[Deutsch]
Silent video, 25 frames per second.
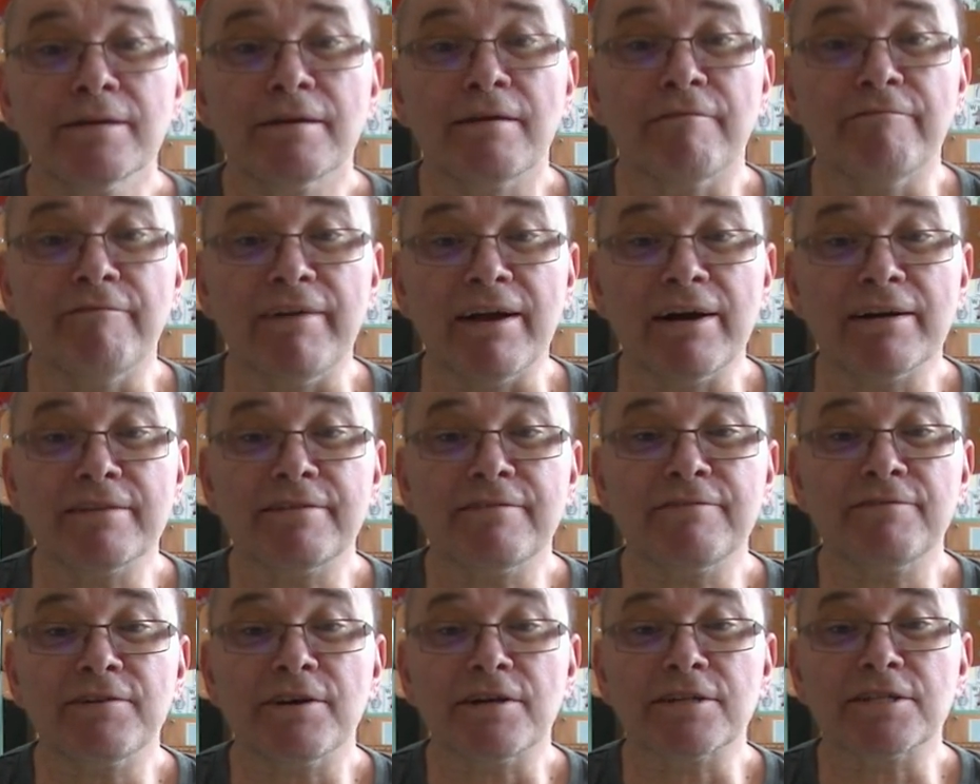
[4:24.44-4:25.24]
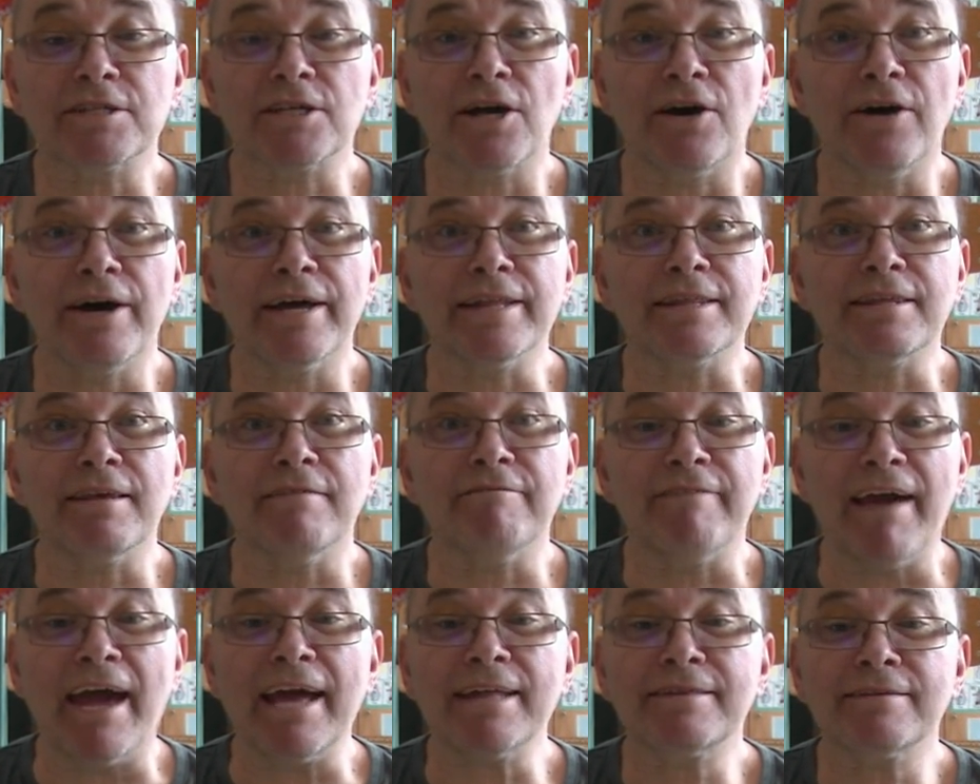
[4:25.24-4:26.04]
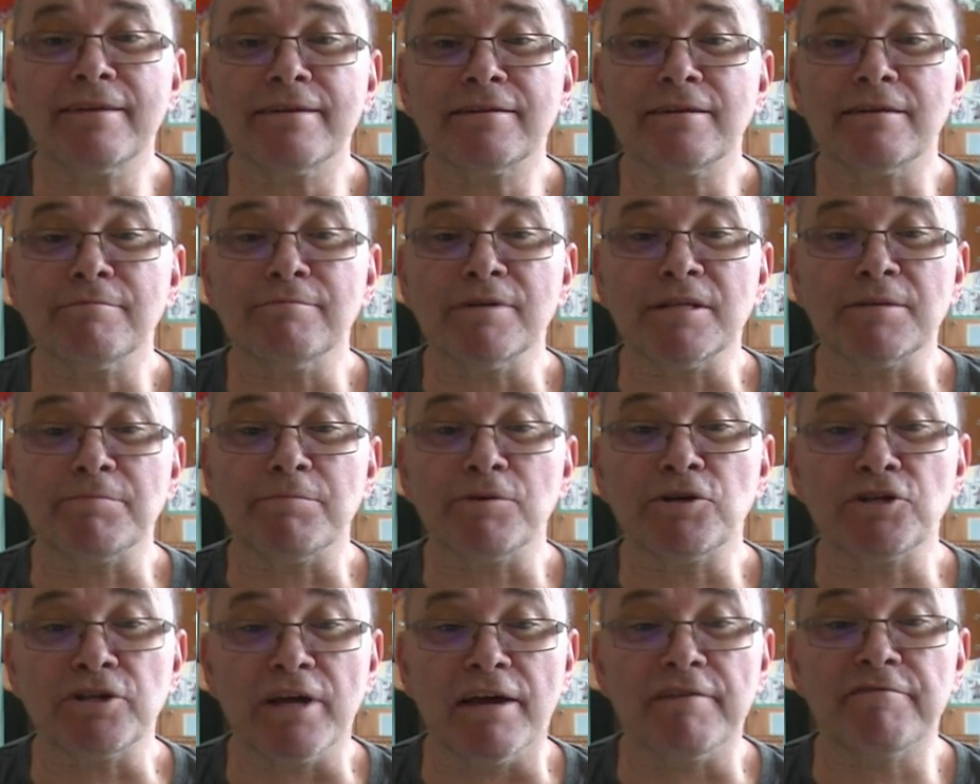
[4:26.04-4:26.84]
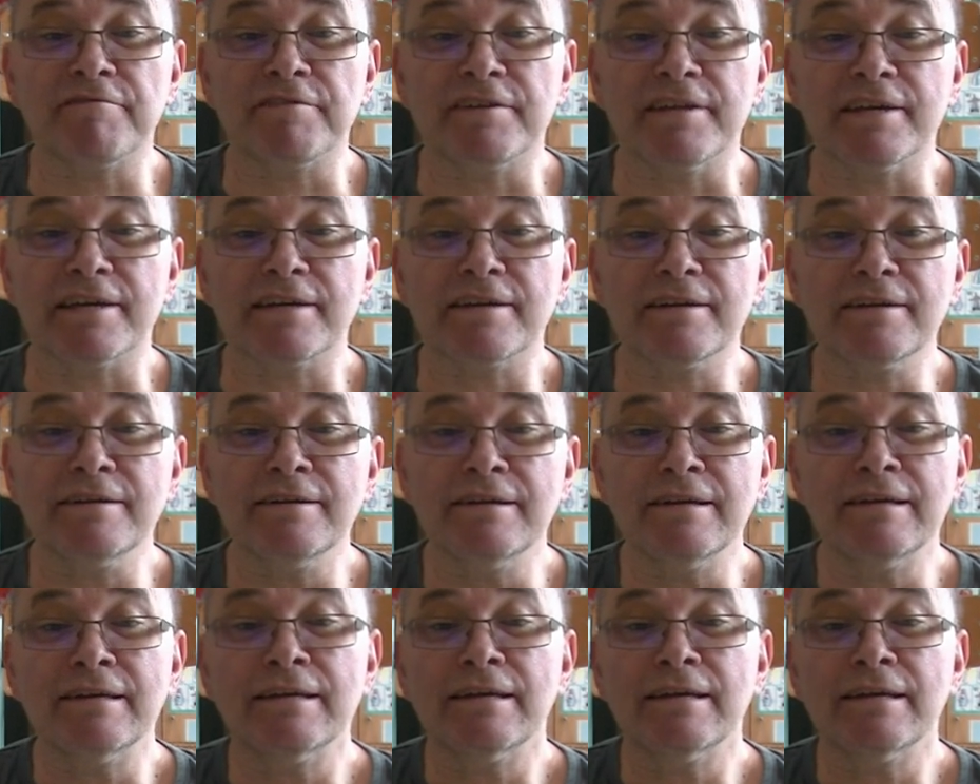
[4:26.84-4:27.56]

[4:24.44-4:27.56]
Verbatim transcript: werden wir uns heute weiter damit beschäftigen,